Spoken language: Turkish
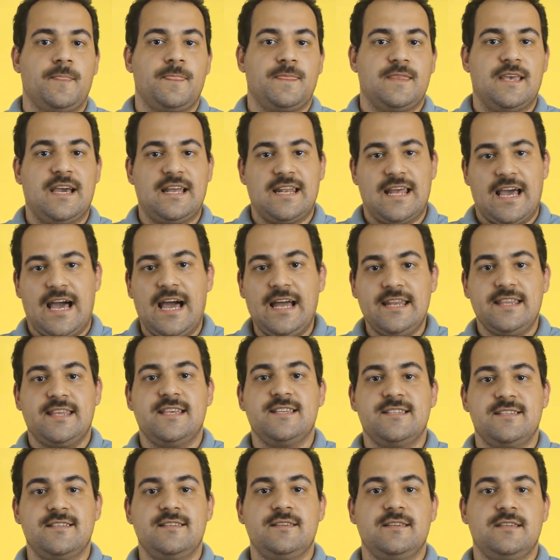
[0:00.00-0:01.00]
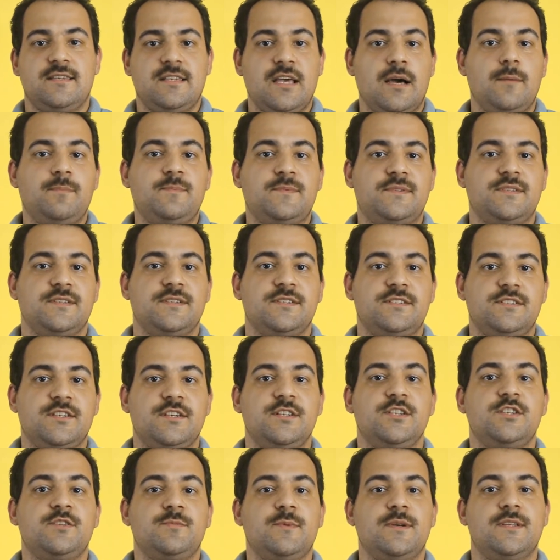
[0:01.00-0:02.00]
Yani herkesin yaptığı
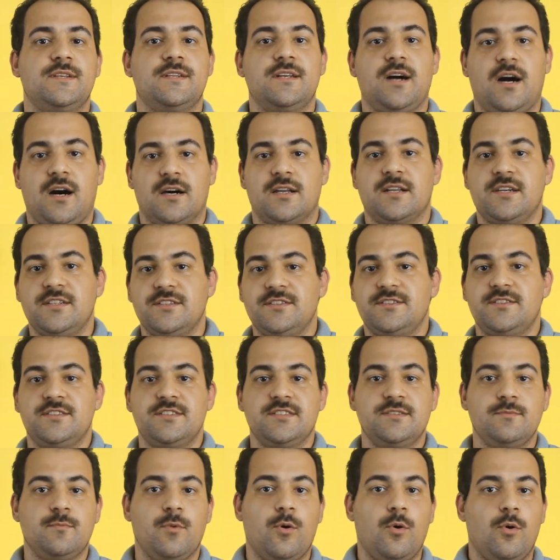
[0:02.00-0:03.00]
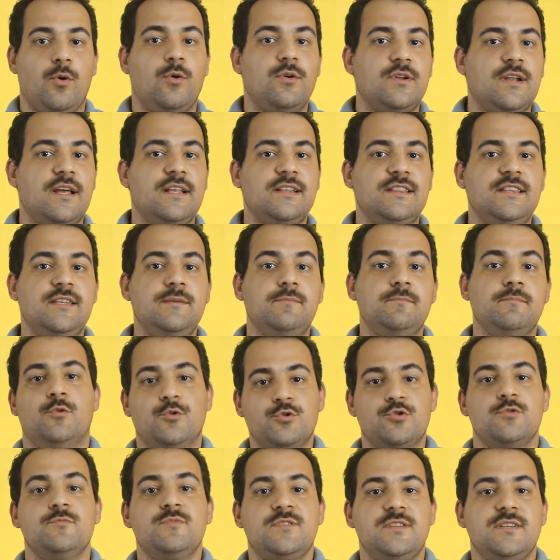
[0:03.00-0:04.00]
çalışmaları araştırdım, öğrendim,
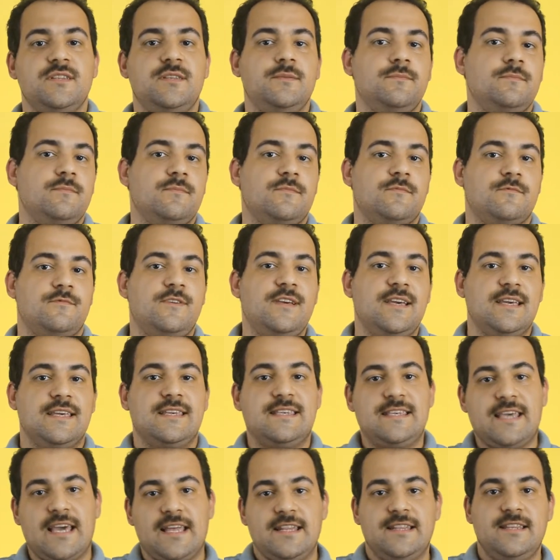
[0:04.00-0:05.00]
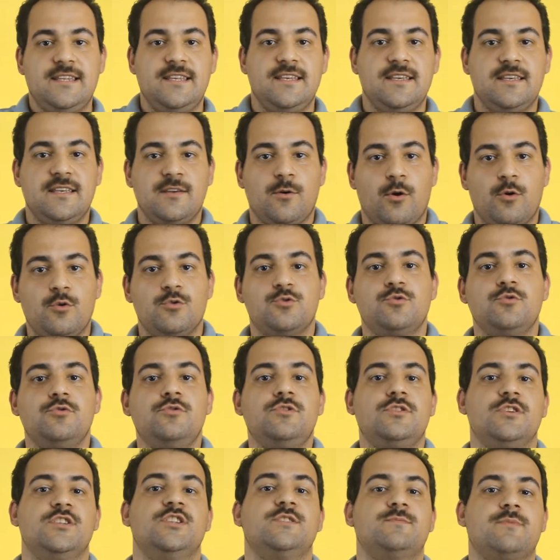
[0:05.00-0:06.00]
özümsedim ve kendi
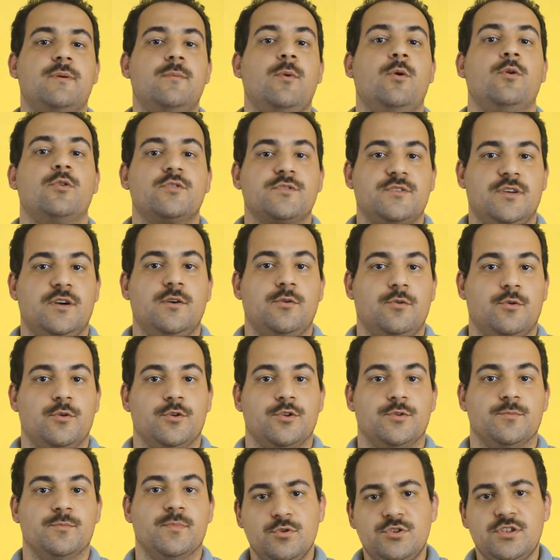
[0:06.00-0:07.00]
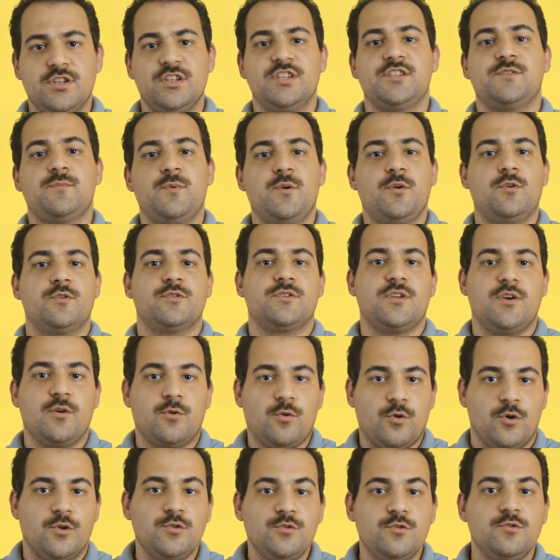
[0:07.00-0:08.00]
özgün çalışmamı ortaya koydum. Bu çalışmayı ortaya
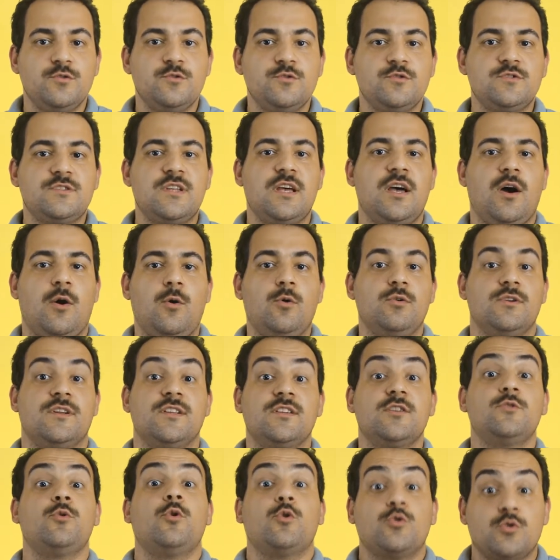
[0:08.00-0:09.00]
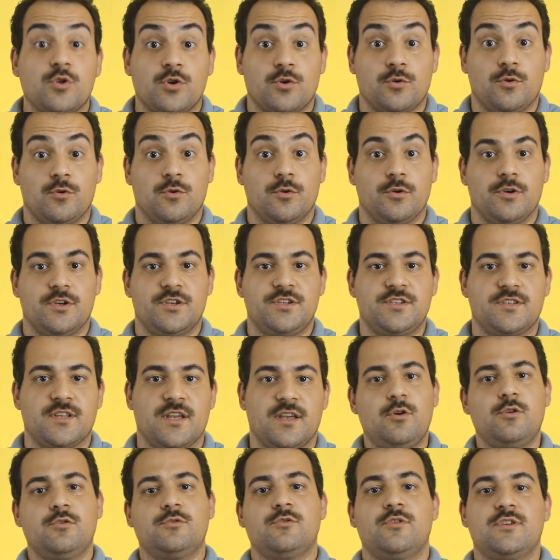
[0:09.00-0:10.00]
koyduğunuzda onda da doktora oluyor işte.
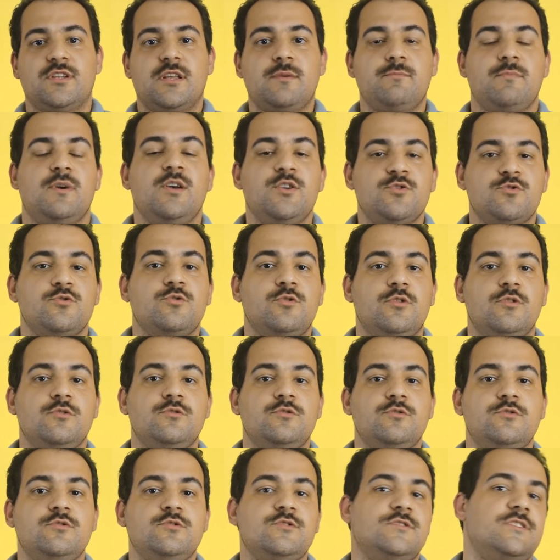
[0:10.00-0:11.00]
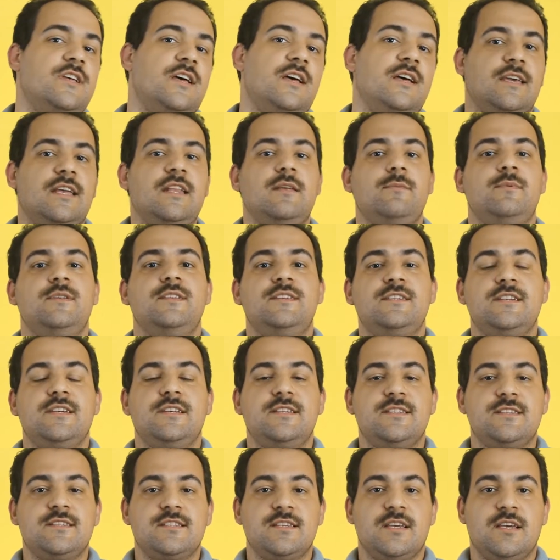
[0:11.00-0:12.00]
Doktoradan mezun olduğunuzda
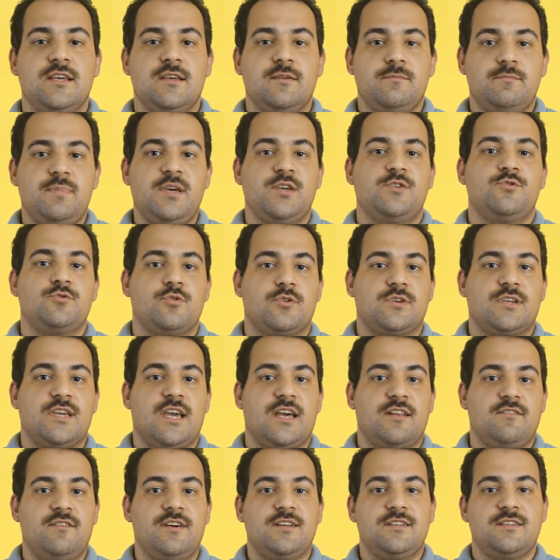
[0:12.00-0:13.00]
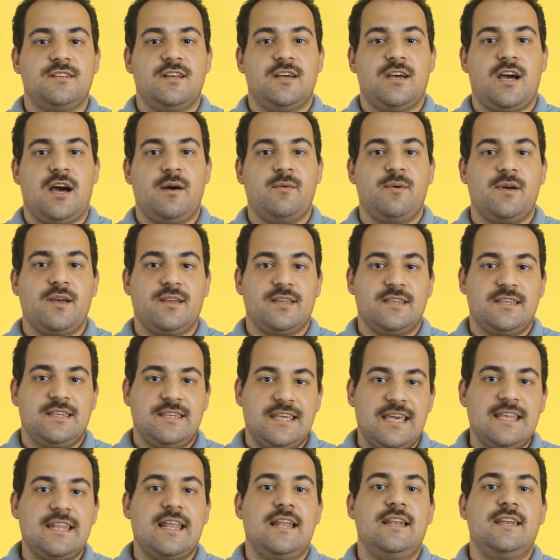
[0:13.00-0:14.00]
gelebileceğiniz pek çok yer var ama
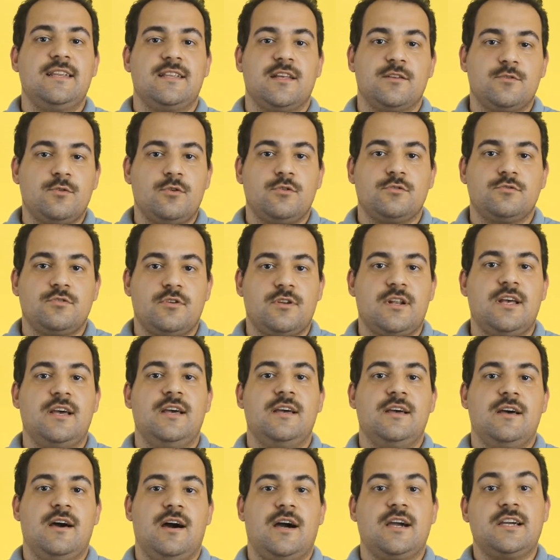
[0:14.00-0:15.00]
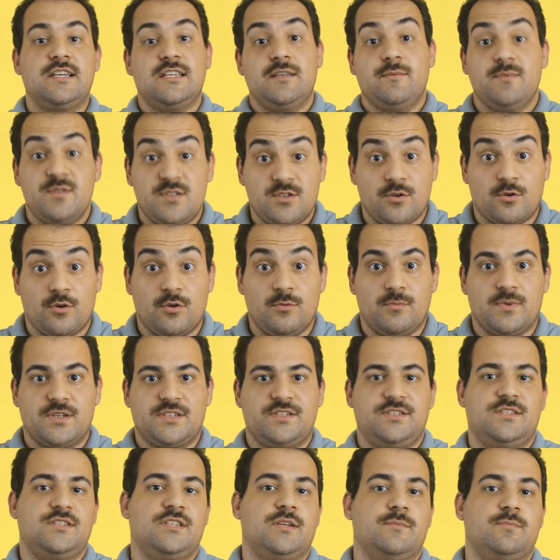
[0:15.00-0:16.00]
genellikle doktora akademisyen olmak
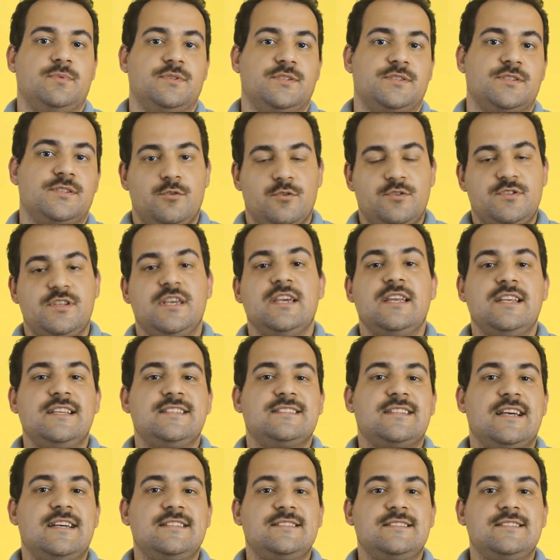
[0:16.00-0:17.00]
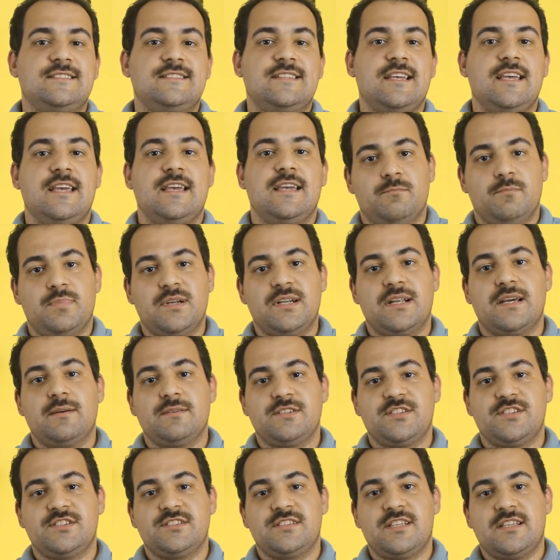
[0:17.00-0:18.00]
için yapılır. Yüksek lisans ise bıra
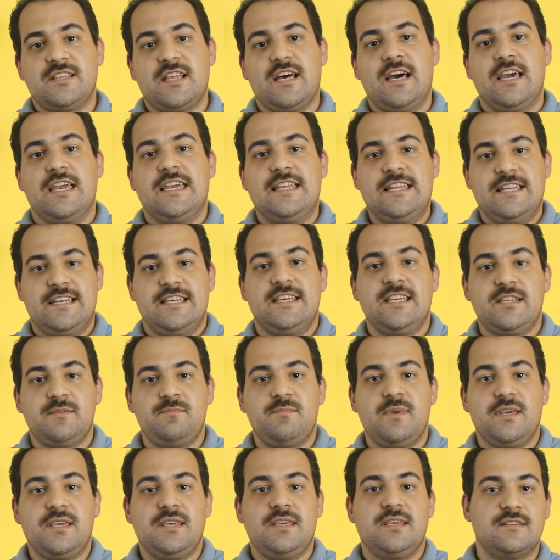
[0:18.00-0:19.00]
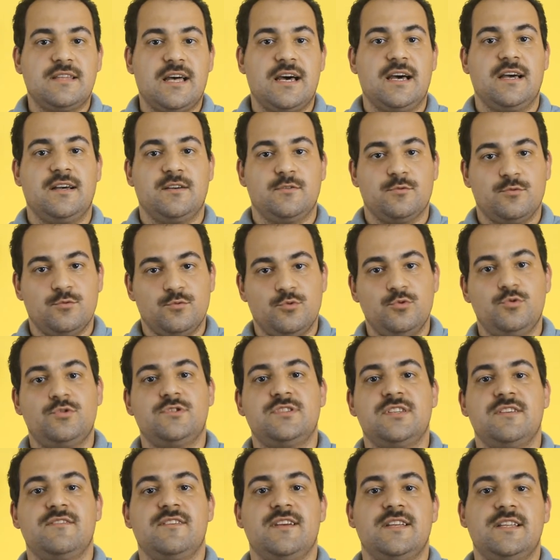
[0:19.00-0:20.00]
aşında daha ileri gitmek, daha üst
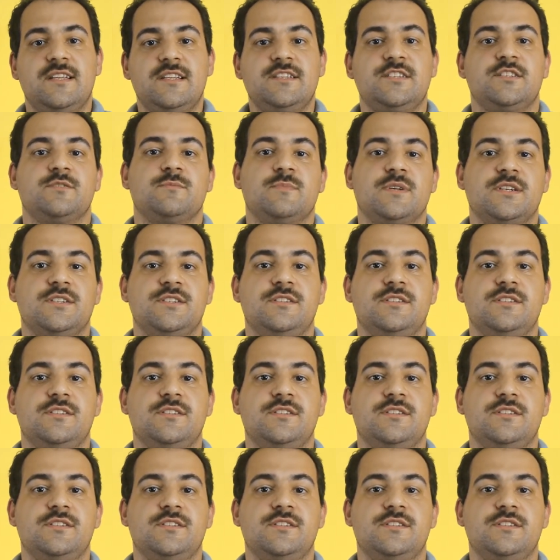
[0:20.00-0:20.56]
seviyelere çıkmak